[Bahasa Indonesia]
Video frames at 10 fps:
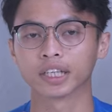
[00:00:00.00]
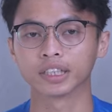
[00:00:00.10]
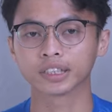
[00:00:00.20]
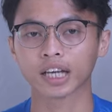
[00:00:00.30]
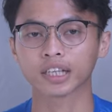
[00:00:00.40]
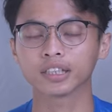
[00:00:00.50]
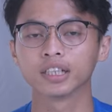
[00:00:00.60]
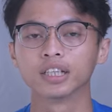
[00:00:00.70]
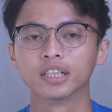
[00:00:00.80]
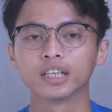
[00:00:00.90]
bagian desain,
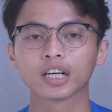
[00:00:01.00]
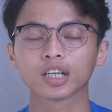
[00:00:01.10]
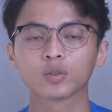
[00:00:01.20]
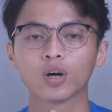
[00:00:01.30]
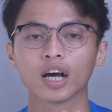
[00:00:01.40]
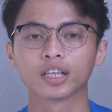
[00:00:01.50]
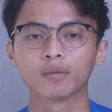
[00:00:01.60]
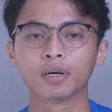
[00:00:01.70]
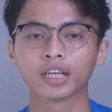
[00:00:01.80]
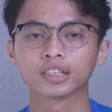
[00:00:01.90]
yang kedua
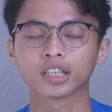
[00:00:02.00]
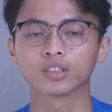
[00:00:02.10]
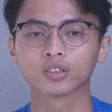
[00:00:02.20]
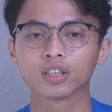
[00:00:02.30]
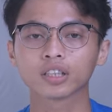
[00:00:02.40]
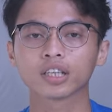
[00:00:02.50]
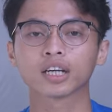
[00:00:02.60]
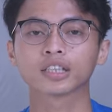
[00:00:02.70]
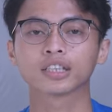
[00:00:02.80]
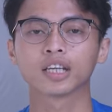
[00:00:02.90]
ada bagian sensor,
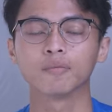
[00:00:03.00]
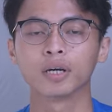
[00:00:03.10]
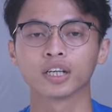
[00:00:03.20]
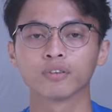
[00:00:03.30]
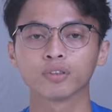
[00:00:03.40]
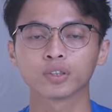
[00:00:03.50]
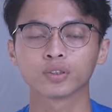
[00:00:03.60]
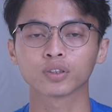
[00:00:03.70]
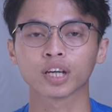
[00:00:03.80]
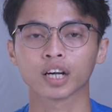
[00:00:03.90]
yang ketiga bagian
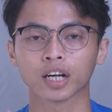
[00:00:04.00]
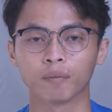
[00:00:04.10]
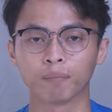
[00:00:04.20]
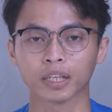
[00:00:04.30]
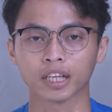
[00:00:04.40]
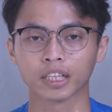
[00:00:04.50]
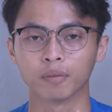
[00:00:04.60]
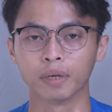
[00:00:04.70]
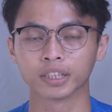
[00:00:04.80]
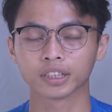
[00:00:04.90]
fitur, yang keempat
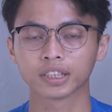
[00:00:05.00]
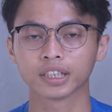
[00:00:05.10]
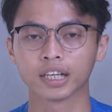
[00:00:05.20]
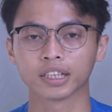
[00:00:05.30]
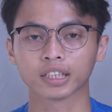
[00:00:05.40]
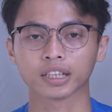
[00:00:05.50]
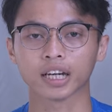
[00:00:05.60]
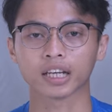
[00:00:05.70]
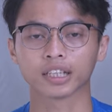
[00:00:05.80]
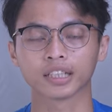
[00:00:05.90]
ada baterai dan yang
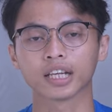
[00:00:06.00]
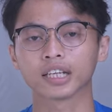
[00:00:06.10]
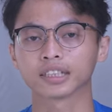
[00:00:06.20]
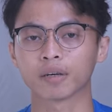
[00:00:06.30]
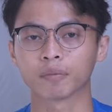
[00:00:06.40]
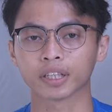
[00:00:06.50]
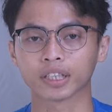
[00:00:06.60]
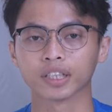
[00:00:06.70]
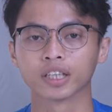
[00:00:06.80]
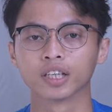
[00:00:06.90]
terakhir ini ada
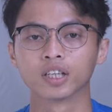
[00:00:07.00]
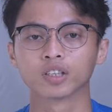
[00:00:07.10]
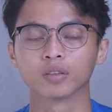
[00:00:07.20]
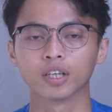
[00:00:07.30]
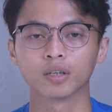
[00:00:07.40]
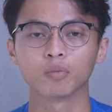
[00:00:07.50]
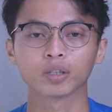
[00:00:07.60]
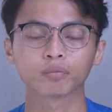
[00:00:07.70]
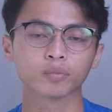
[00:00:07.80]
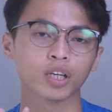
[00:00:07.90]
summary. Uh,
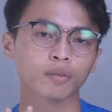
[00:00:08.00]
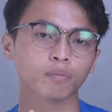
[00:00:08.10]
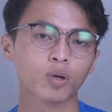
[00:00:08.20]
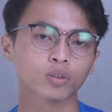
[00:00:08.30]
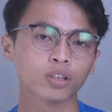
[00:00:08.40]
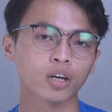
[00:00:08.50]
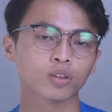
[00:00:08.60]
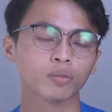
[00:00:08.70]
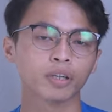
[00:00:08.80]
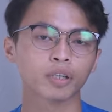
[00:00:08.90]
buat yang mau
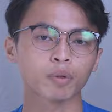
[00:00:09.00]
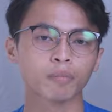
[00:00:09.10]
tahu gimana